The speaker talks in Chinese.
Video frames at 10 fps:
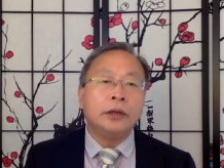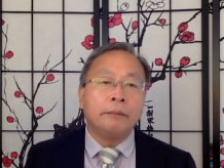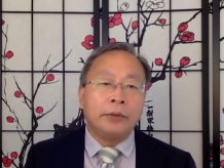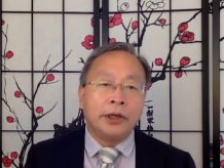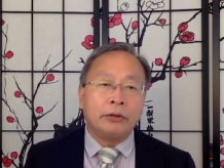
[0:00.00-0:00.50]

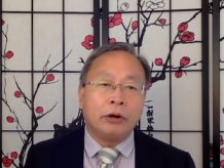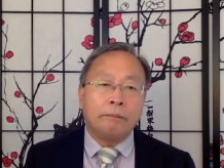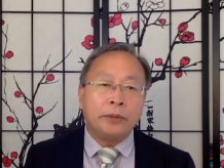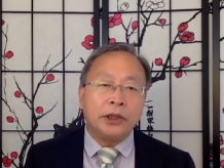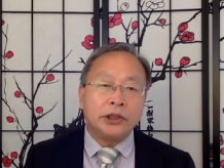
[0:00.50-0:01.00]
美
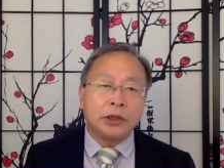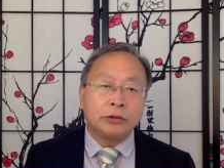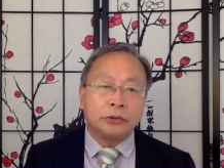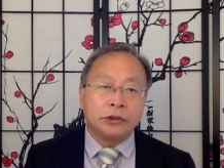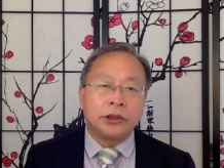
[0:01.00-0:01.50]
国必将
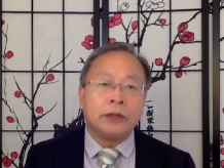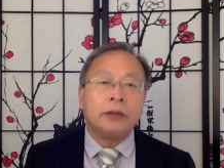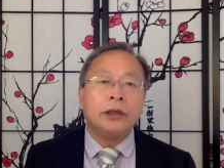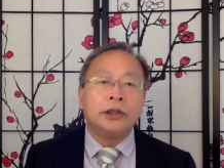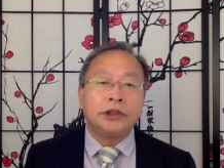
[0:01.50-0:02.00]
取消
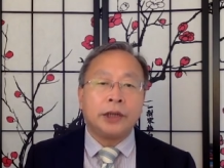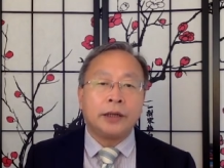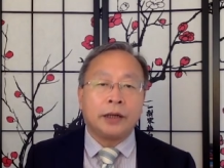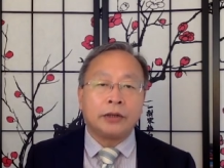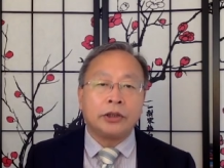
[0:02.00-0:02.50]

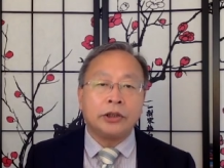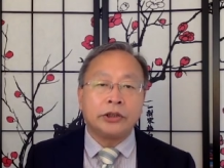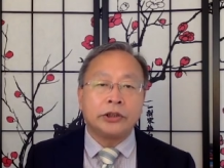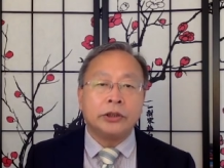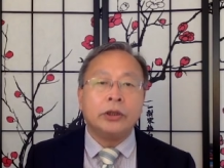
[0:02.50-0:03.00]
香港特
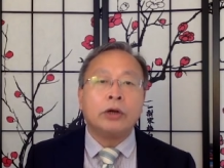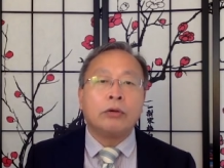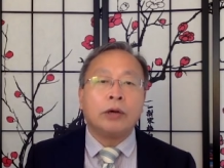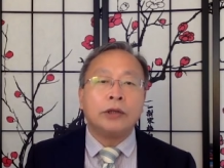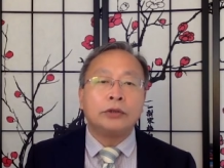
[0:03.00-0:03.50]
色
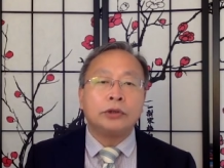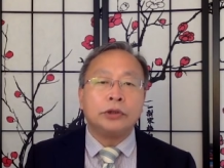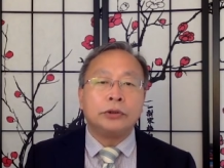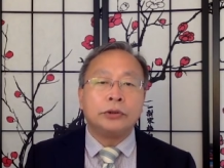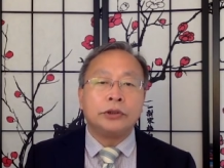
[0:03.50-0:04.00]
关税
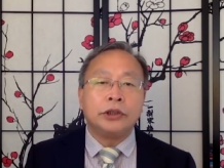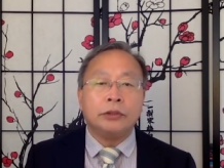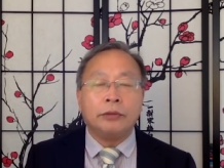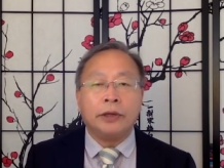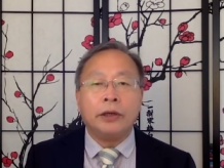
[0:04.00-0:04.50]
区
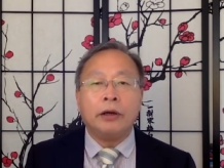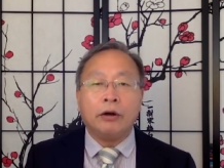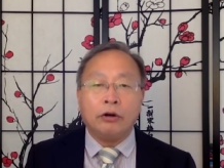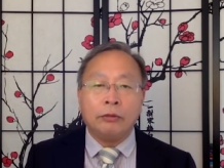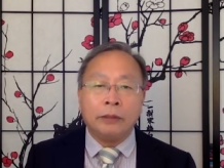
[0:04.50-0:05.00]
地位，
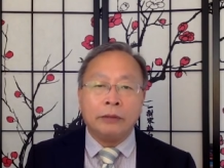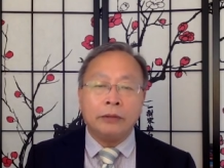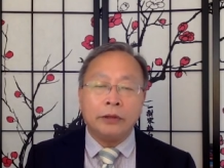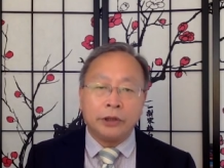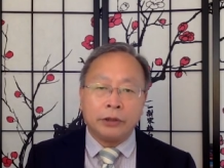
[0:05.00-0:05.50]
欧
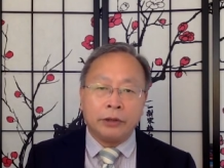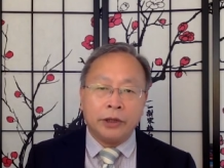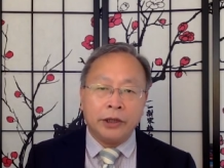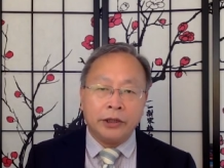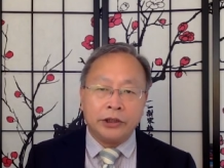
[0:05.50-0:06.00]
盟也会
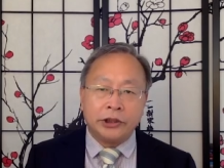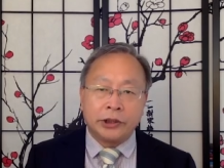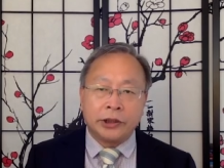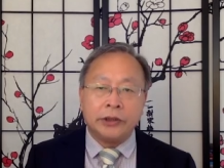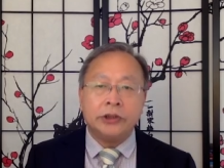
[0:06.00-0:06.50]
立即
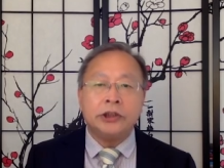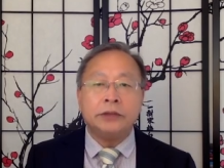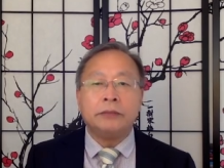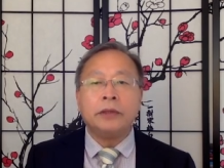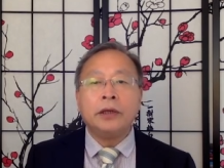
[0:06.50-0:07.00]
跟进。